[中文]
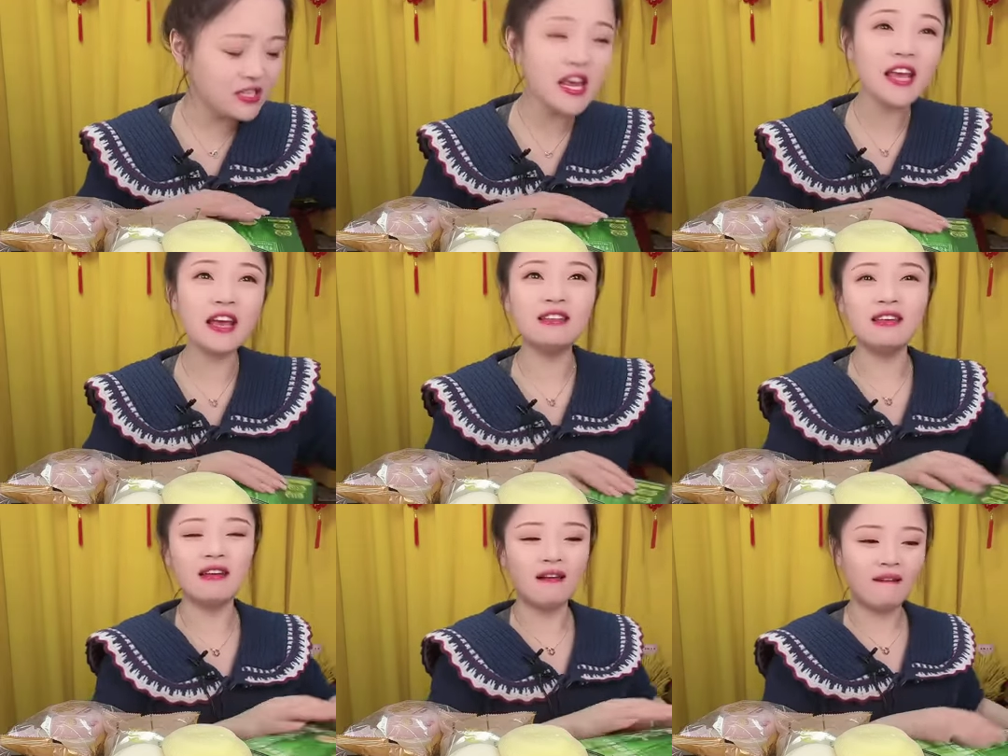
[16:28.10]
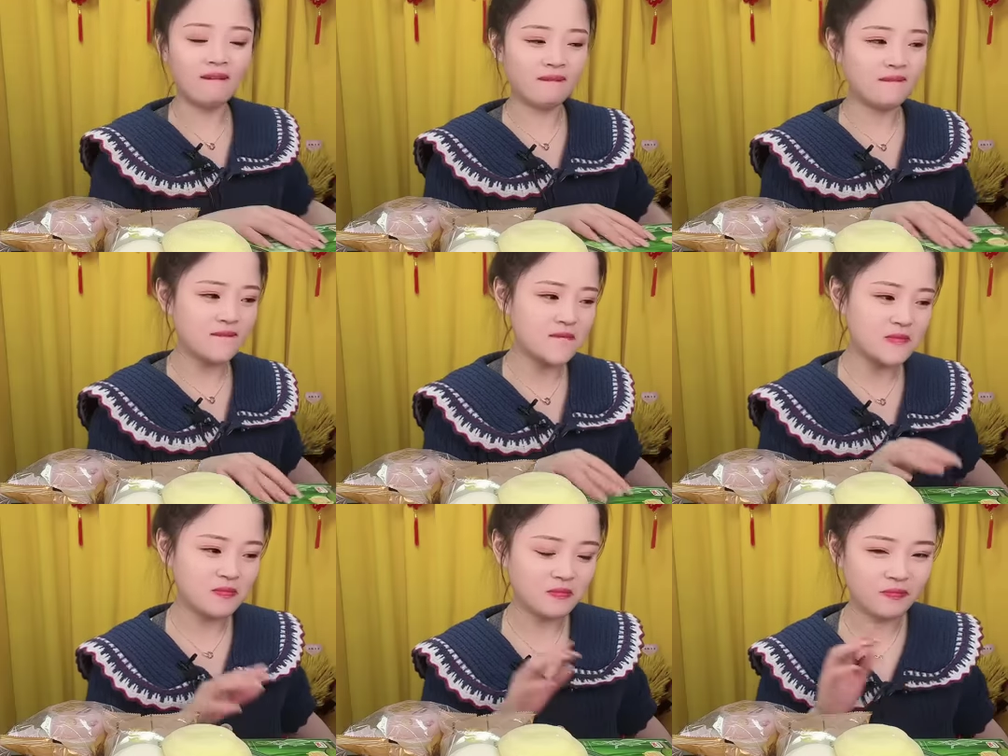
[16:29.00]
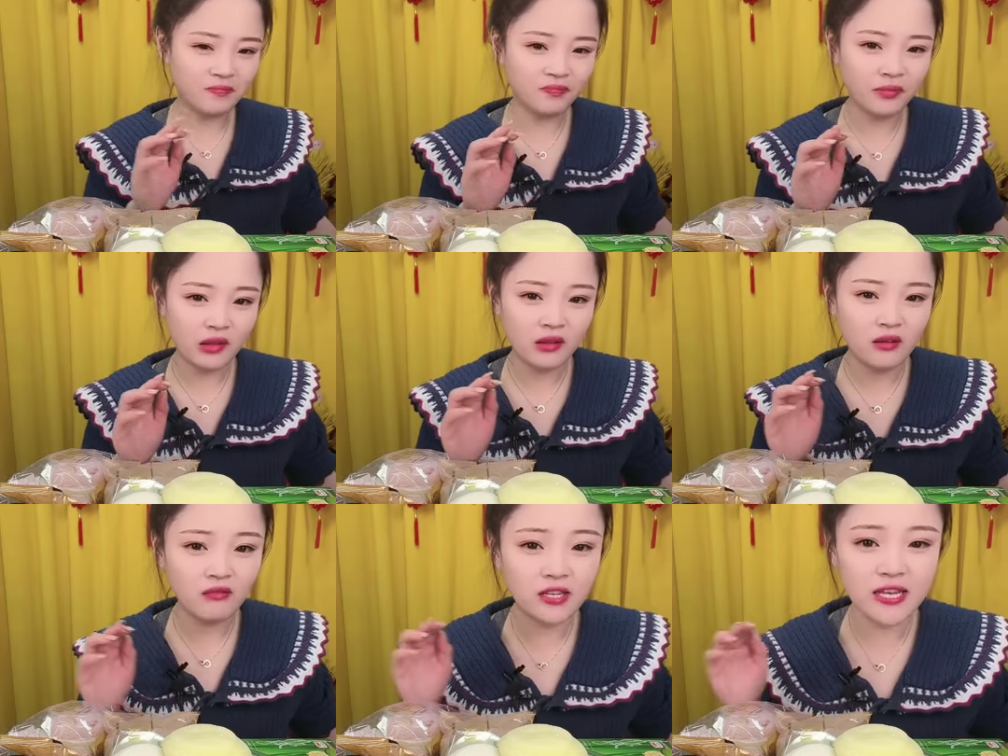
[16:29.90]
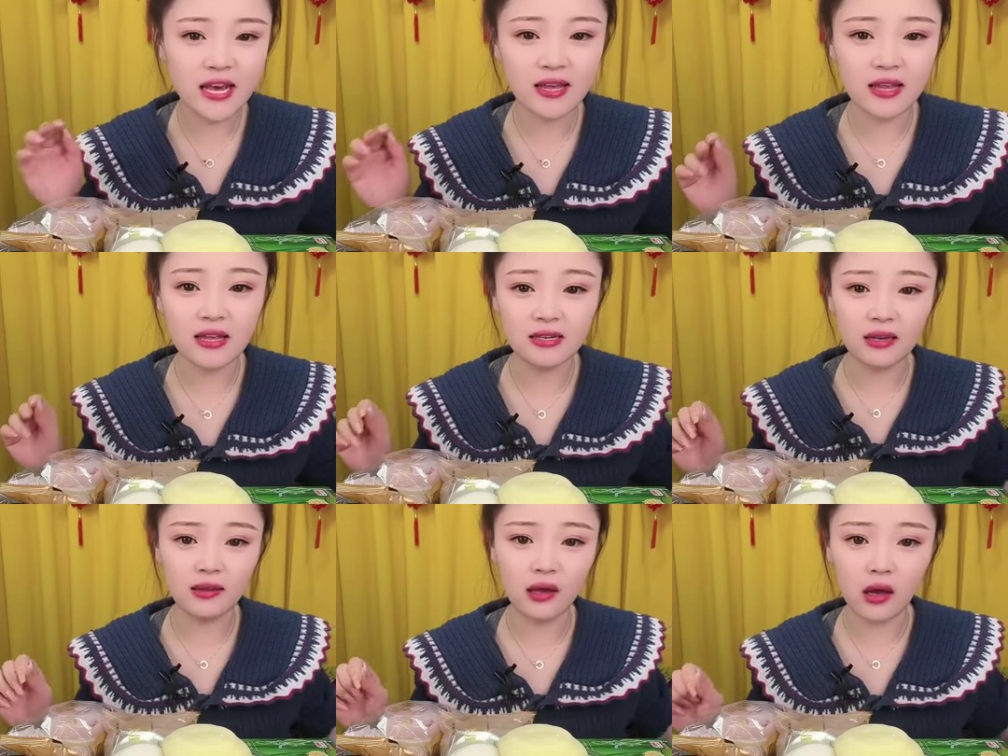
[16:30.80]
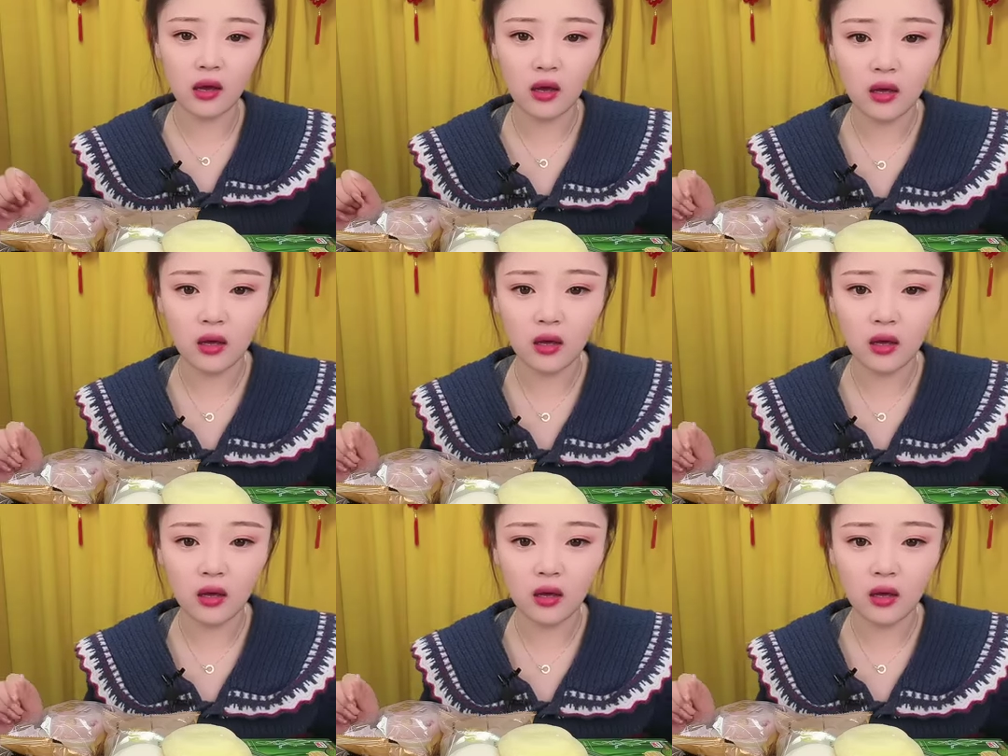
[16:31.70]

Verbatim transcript: 谢谢你。扣点我跟你说，哪有钱买肉啊？谢谢你，真的。